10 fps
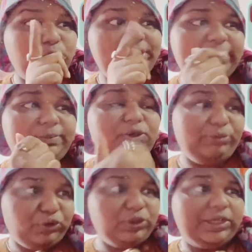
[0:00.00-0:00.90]
लेट मी मेरे
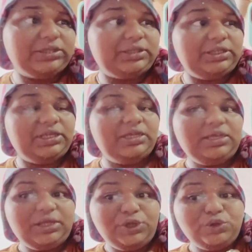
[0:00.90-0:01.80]
को लगती है
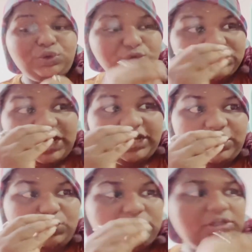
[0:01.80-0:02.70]
तो कुछ खाना
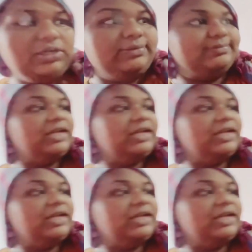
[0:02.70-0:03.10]
ढूंढते हैं